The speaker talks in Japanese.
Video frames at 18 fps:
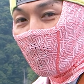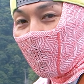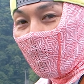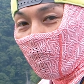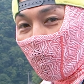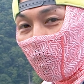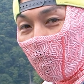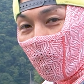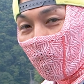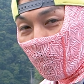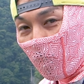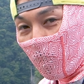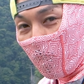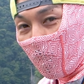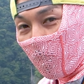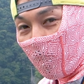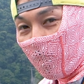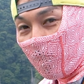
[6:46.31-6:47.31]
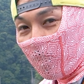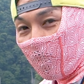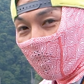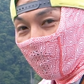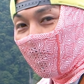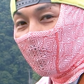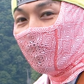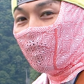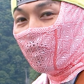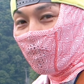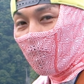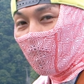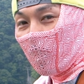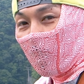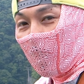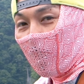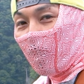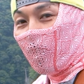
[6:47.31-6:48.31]
ウェイト用のリール
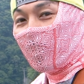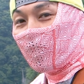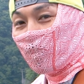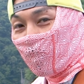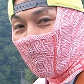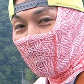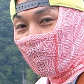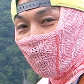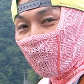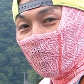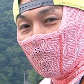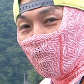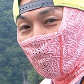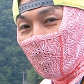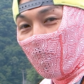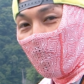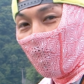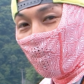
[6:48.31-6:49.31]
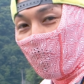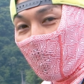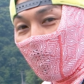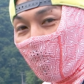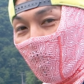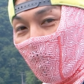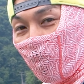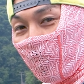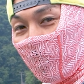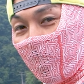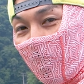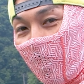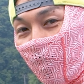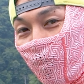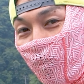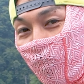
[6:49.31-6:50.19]
を合わせます。そちらも Abercrombie and